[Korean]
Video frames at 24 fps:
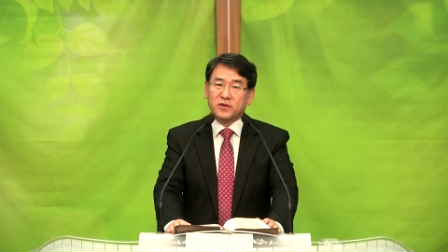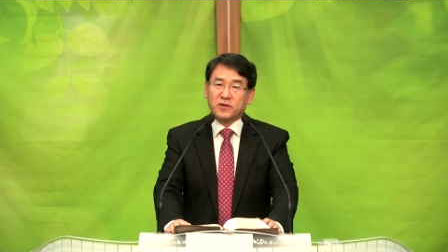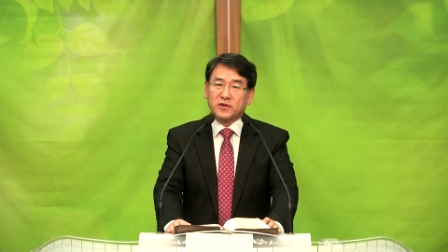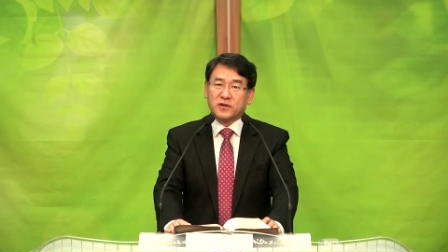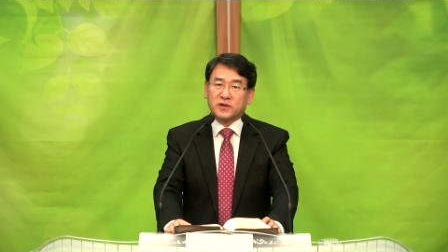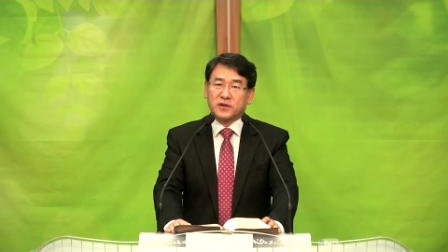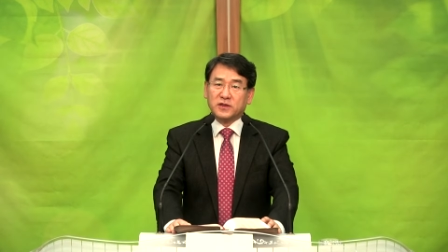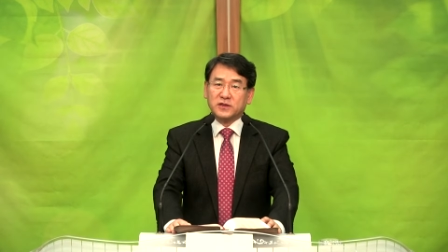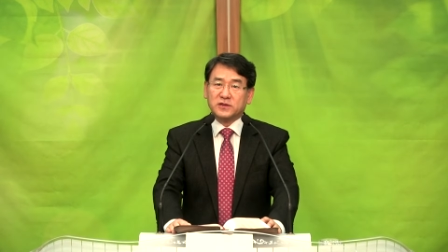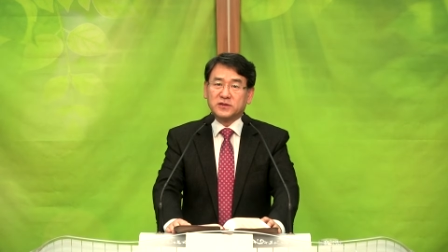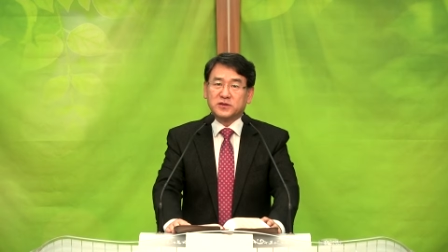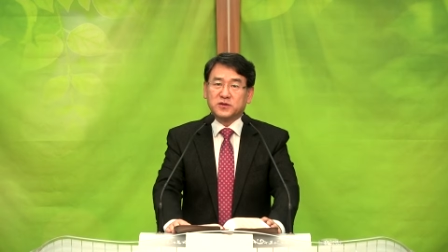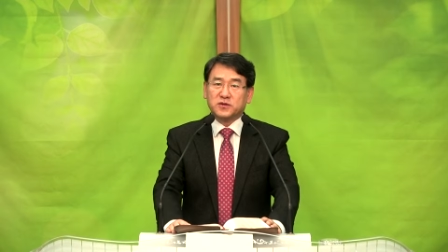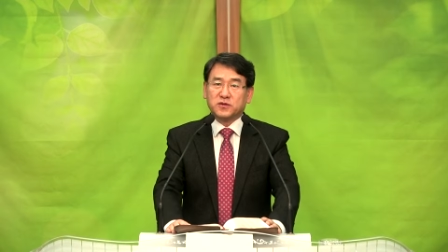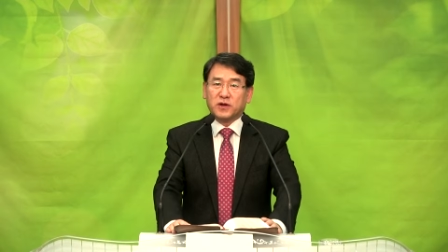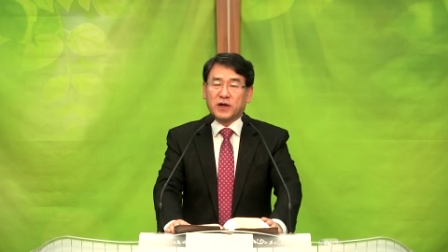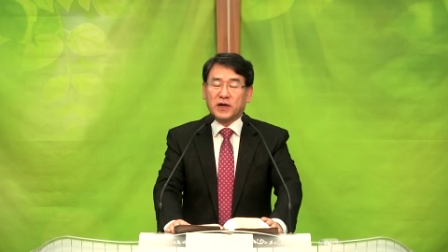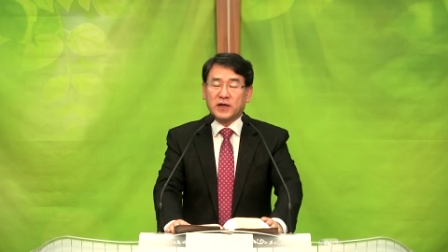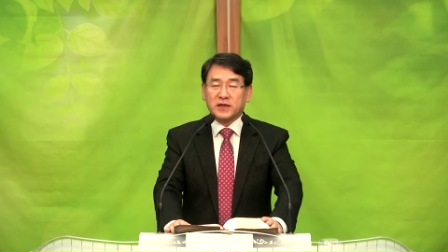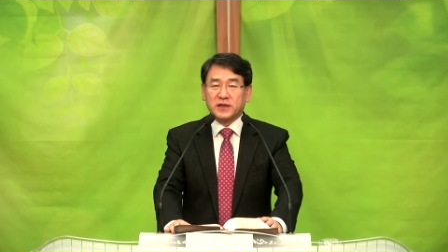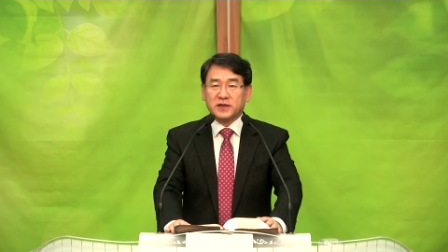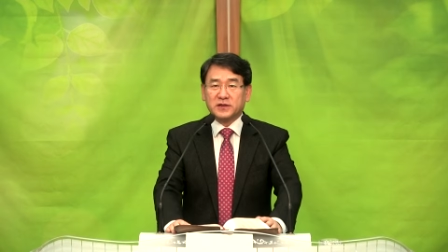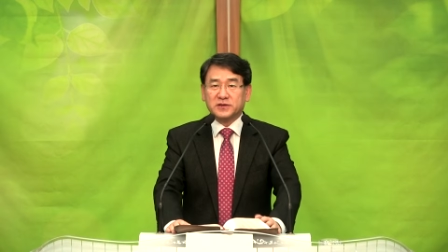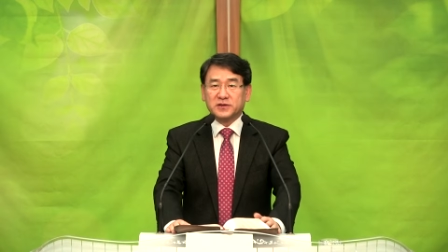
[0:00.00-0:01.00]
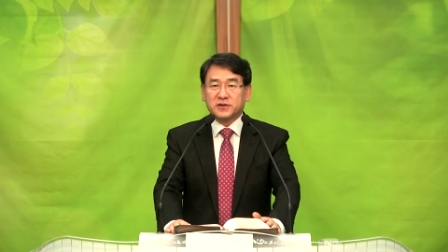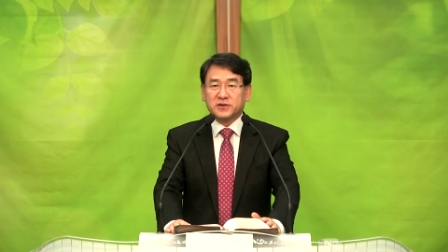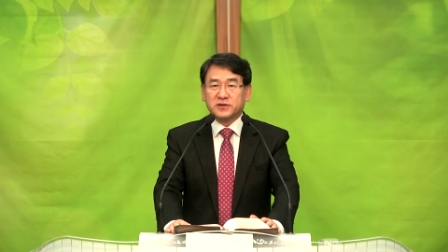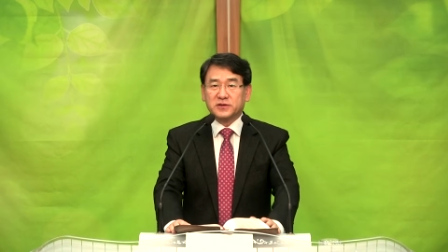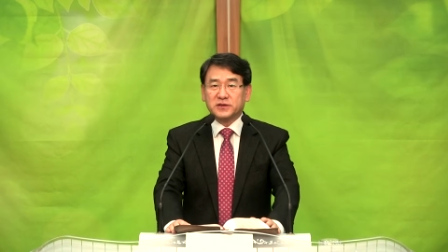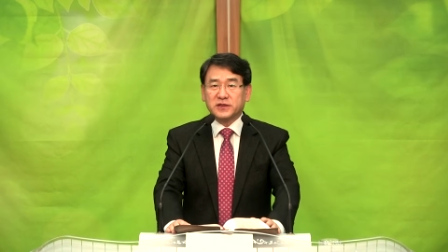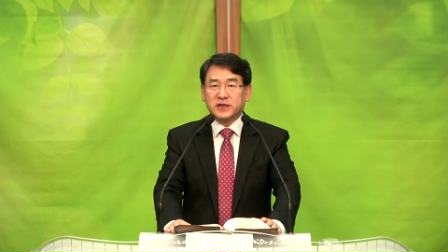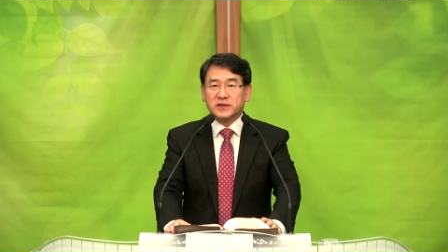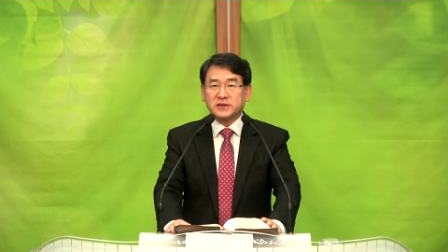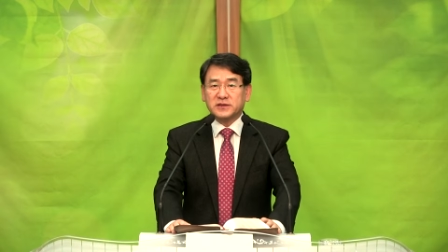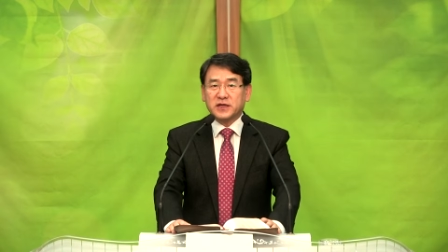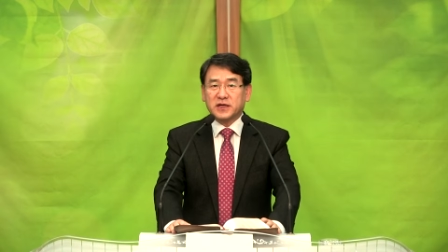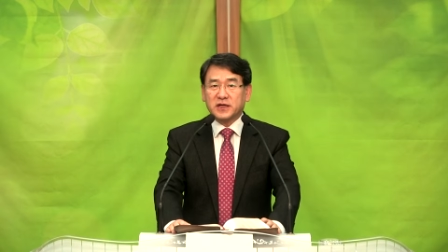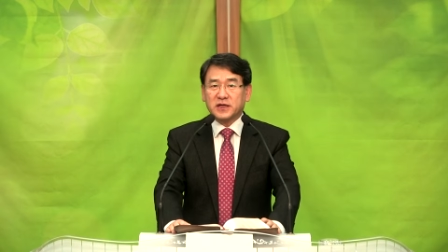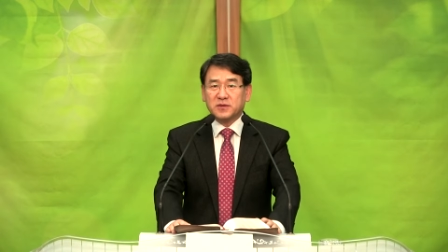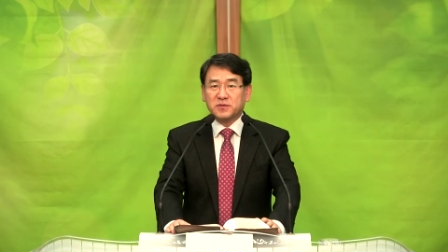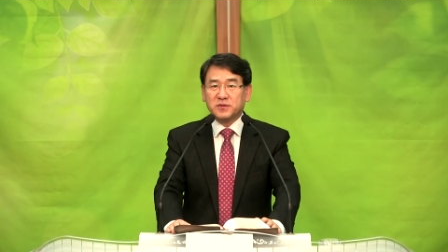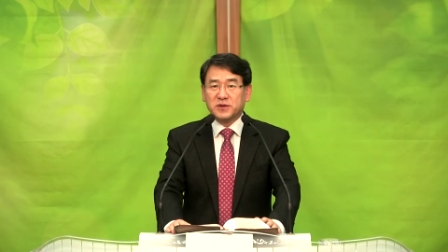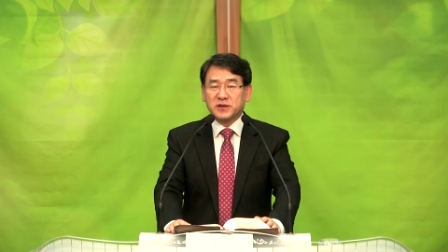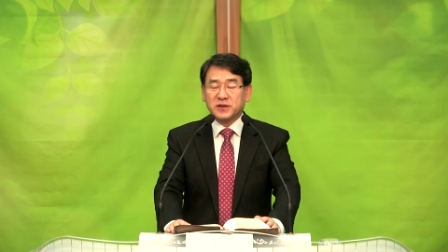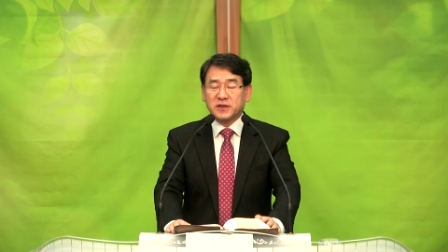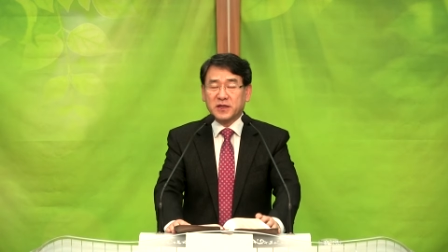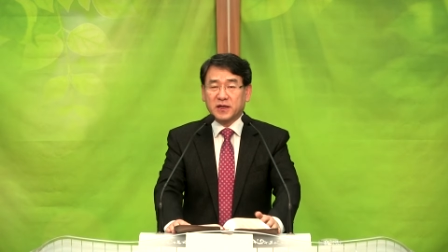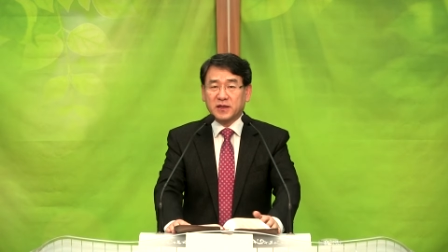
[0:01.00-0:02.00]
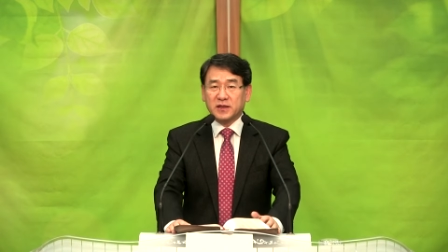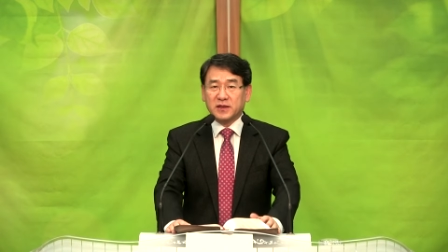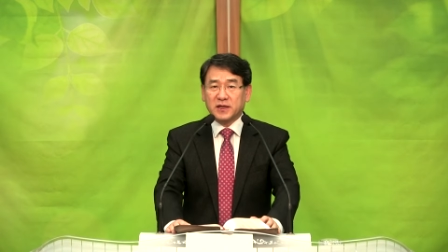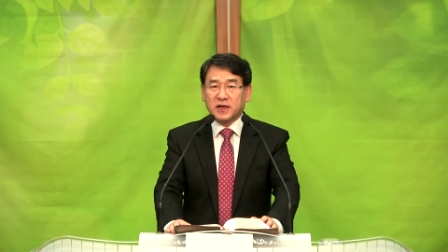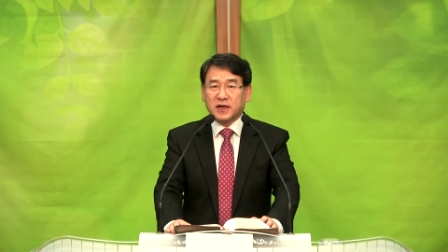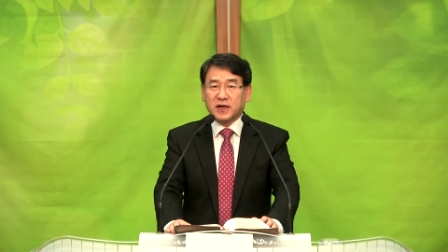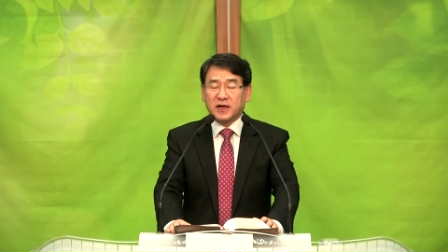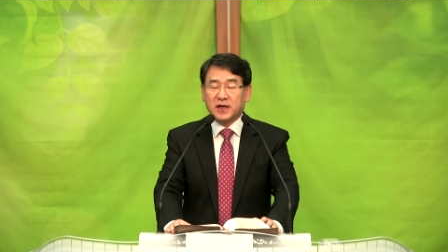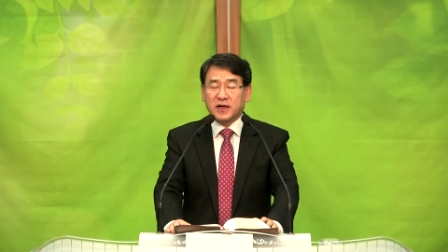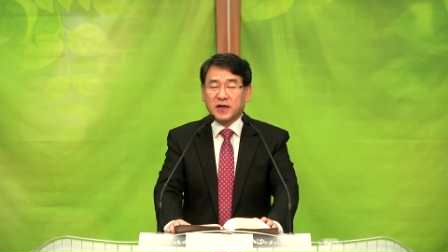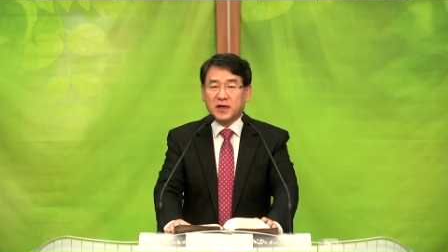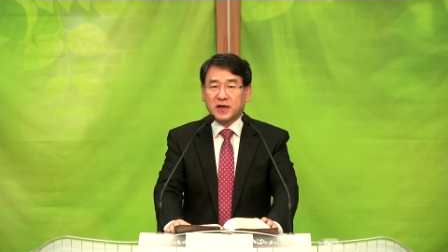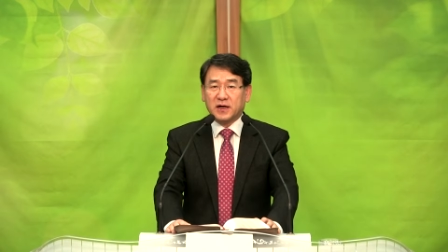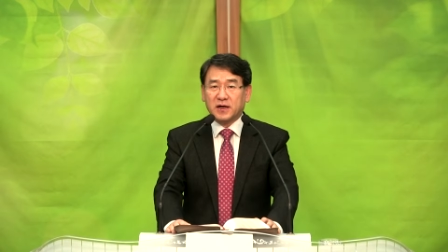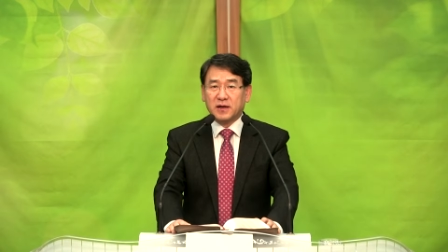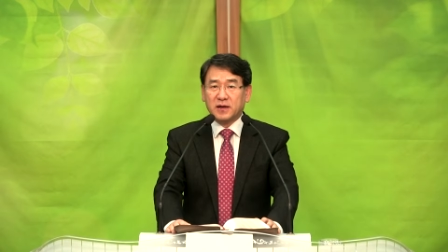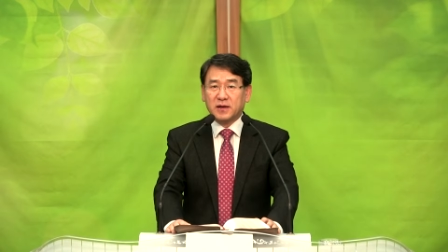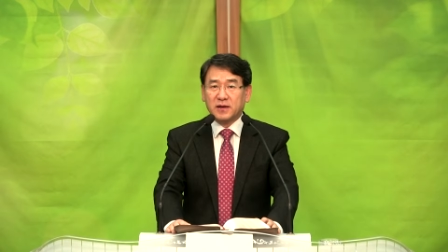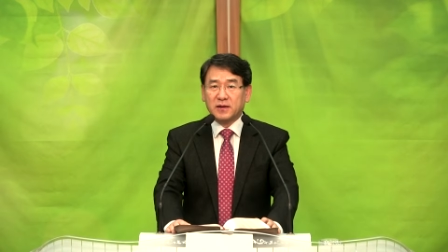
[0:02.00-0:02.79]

그리스도 안에서 새 사람이 된다.